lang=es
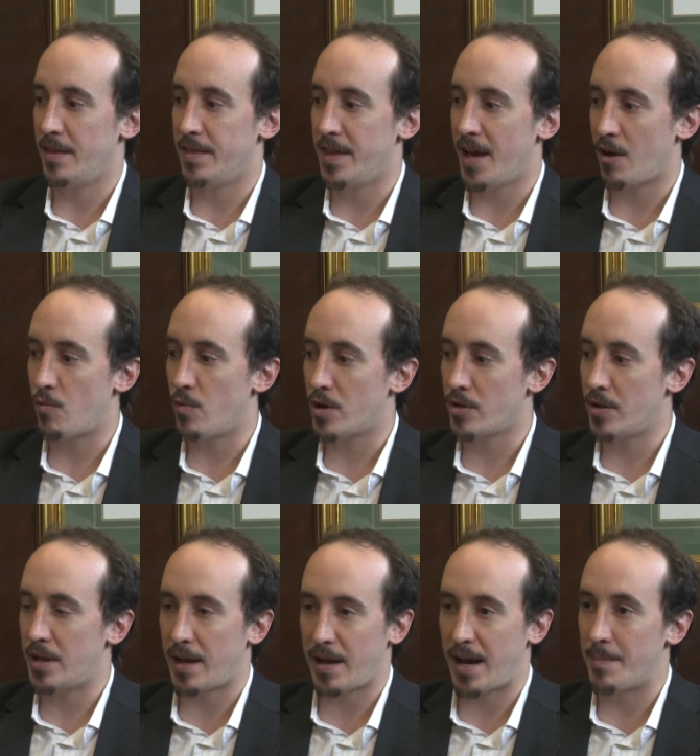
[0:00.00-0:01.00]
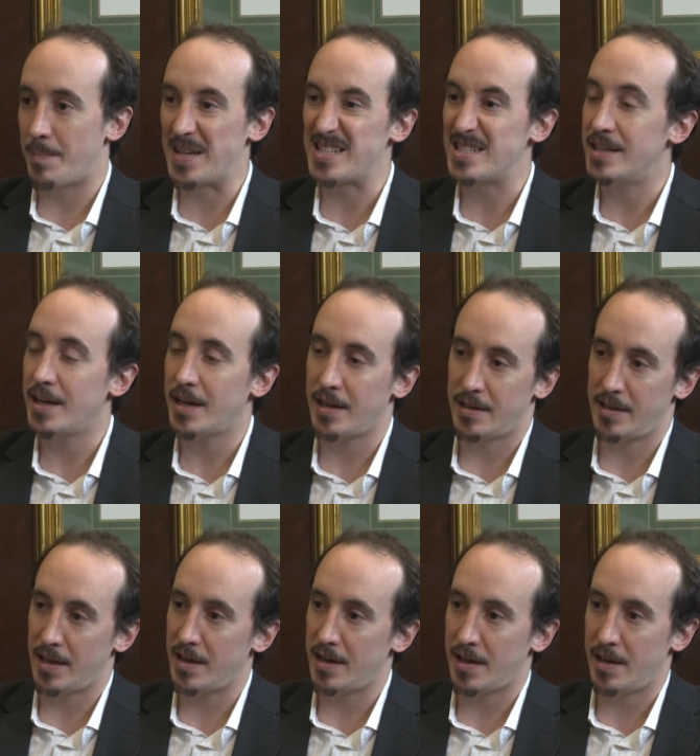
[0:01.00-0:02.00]
de acuerdo a la capacidad que
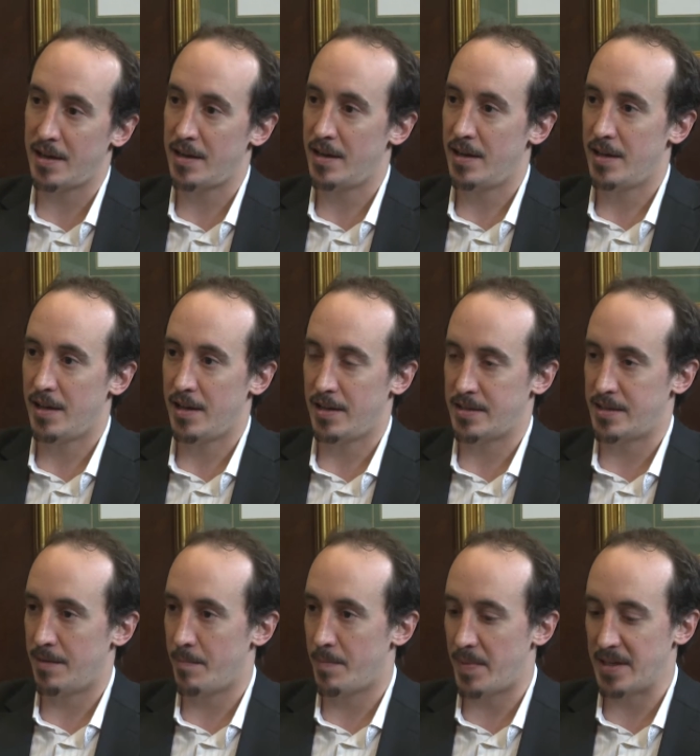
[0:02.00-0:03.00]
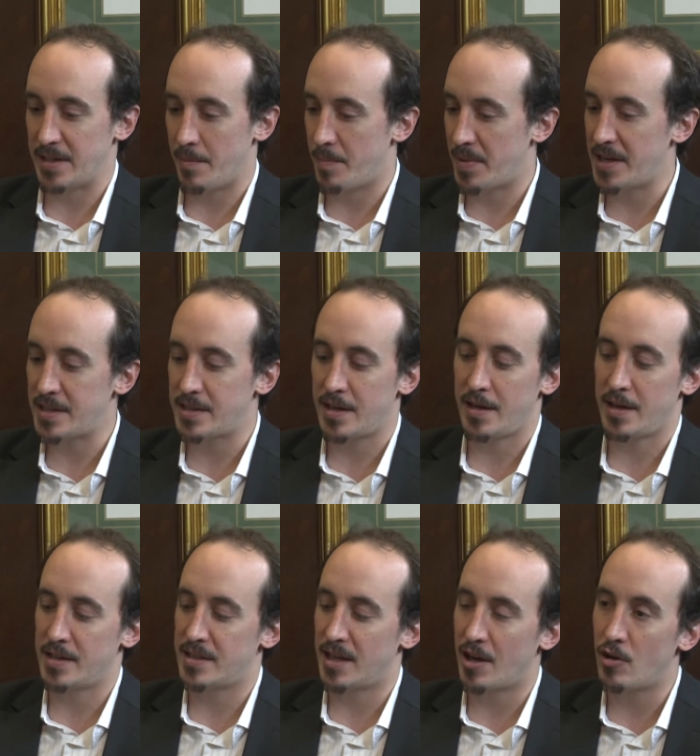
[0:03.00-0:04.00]
tenga em, esa empresa,
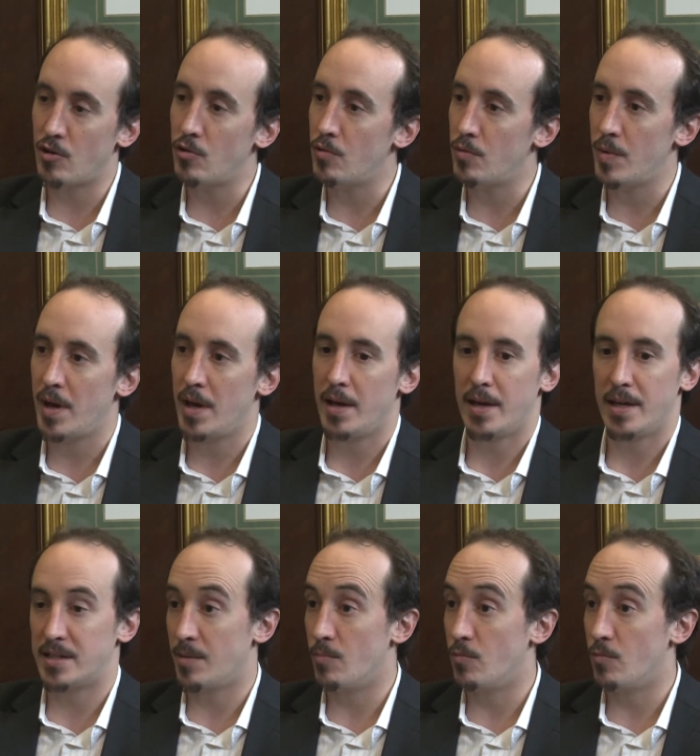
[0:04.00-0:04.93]
ese club, ese